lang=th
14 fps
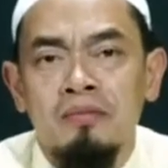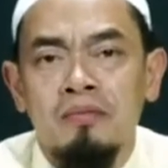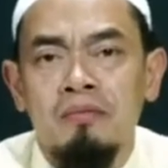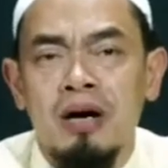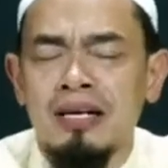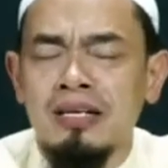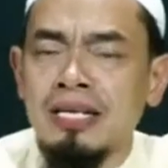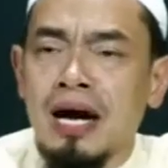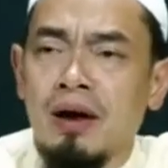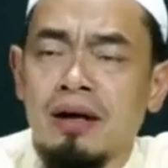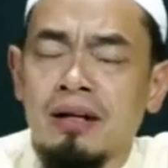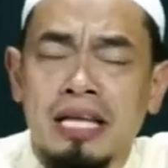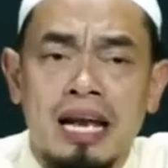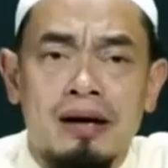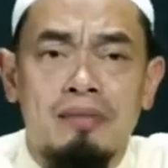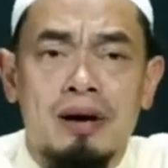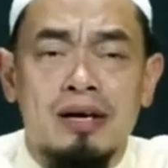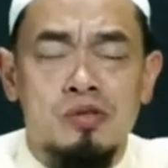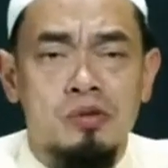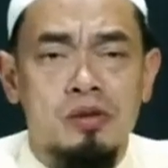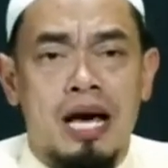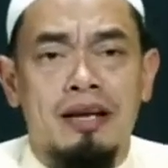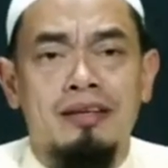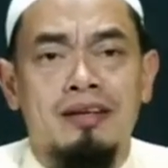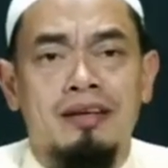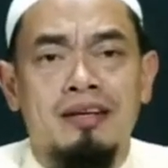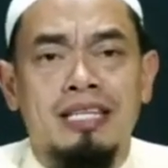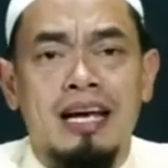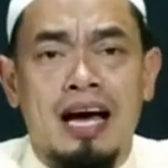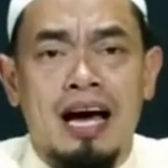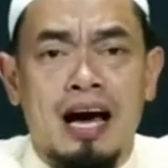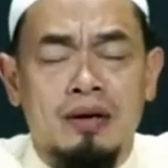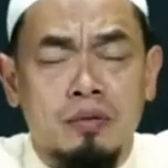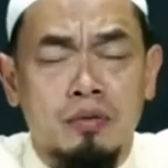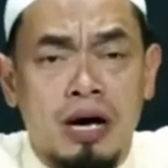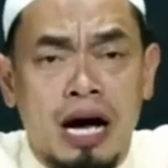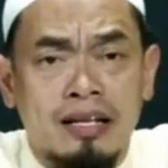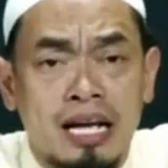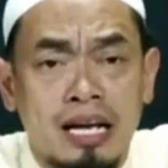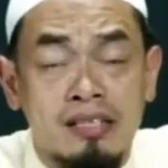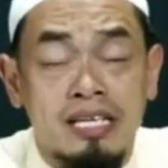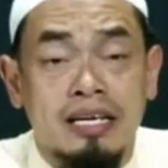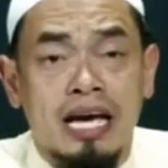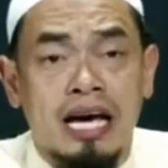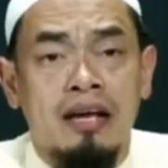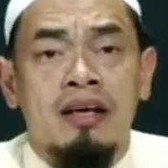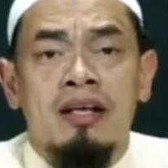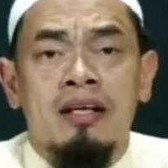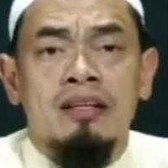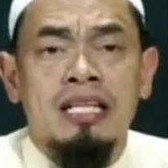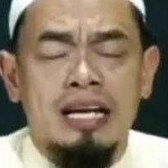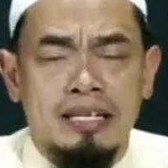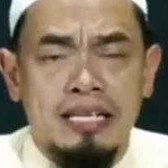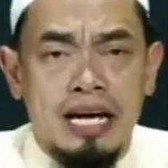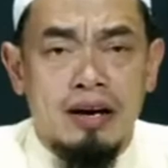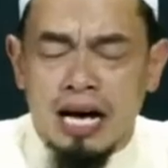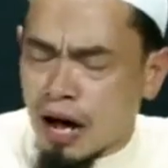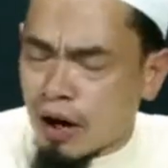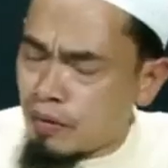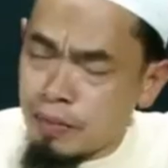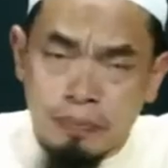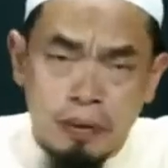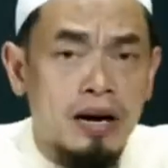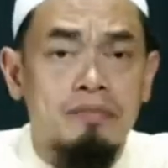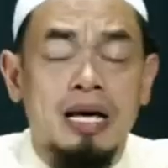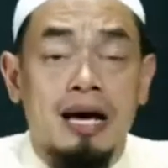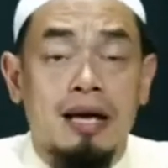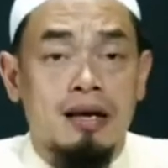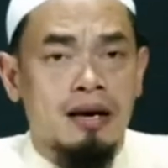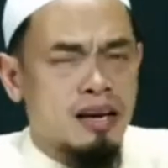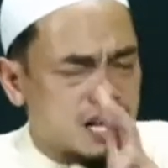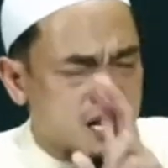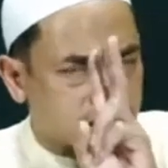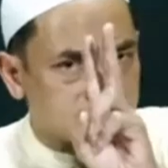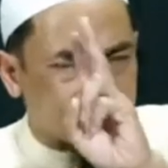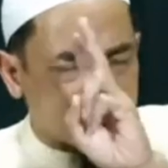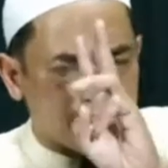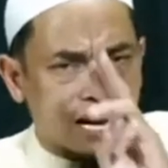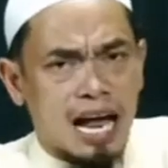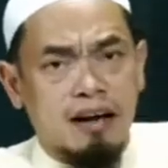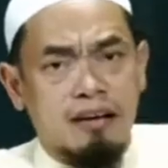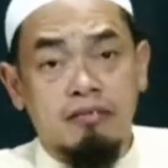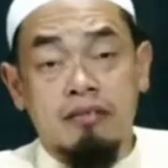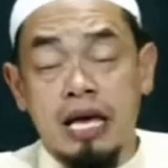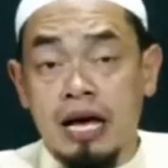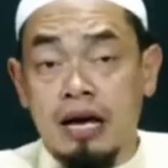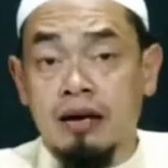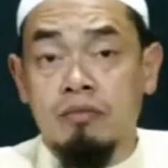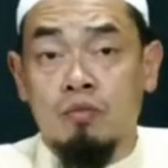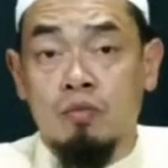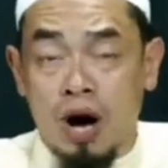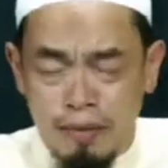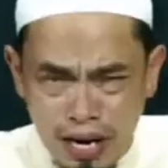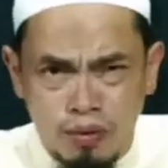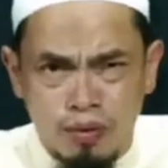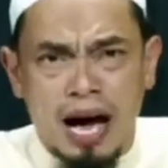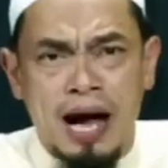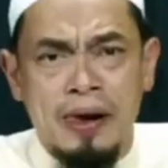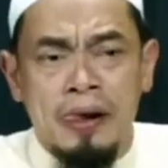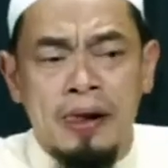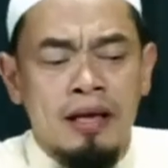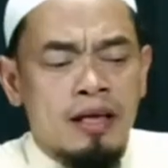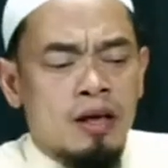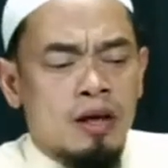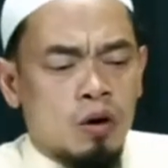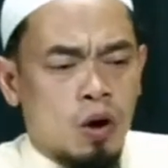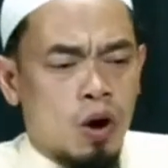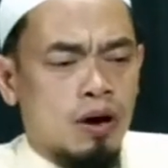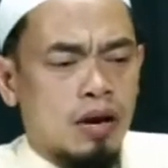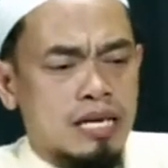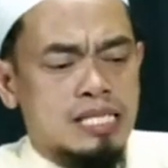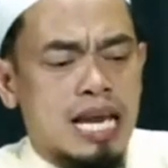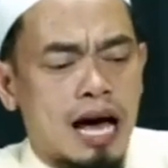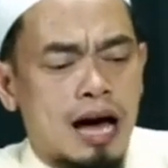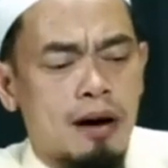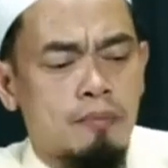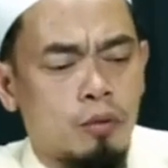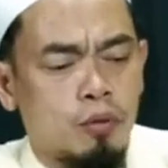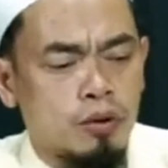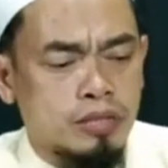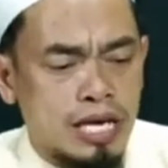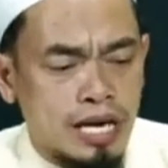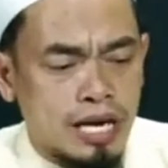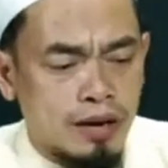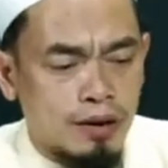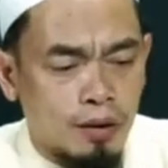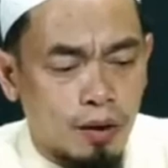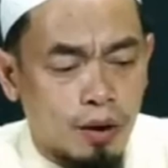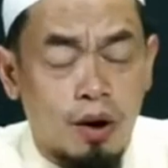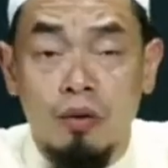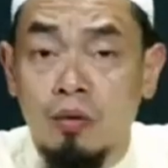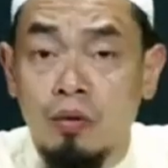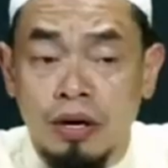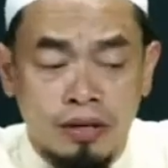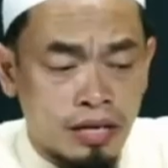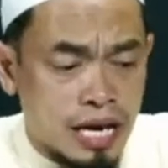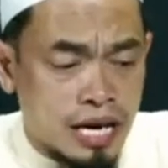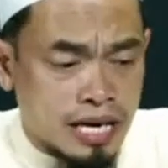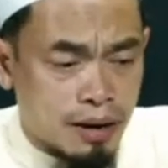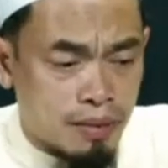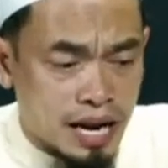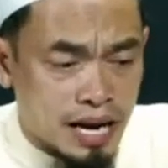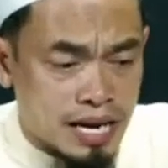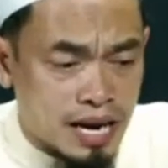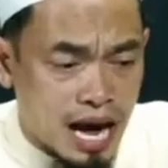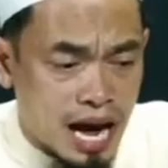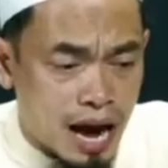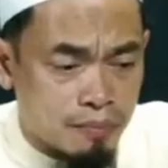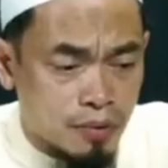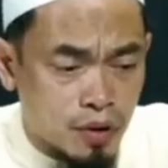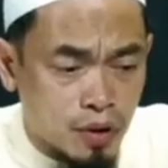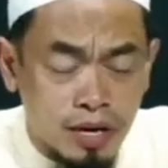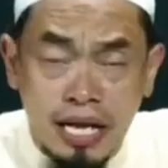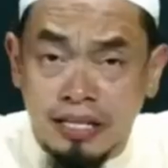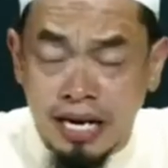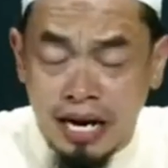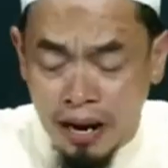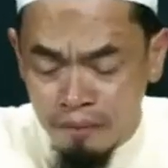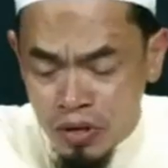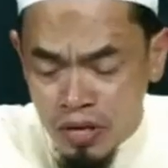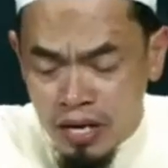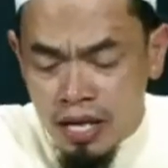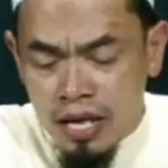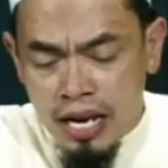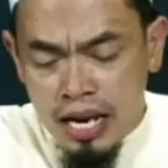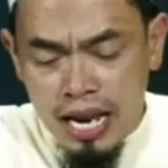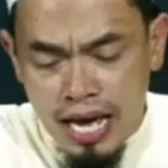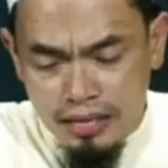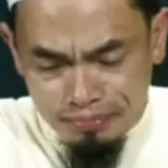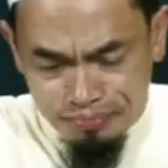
มาชาอัลลอฮ์ท่านละหมาดสุนัตเยอะท่านอ่านกุรอานท่านซิกเก็ตท่านเคร่งข่าวนี้เพิ่มใหญ่เลยนี่คือสัญลักษณ์แห่งความเลวร้ายของลักษณะผู้ที่โอ้อวดนะครับอันนี้ห้ามโดยเด็ดขาดและ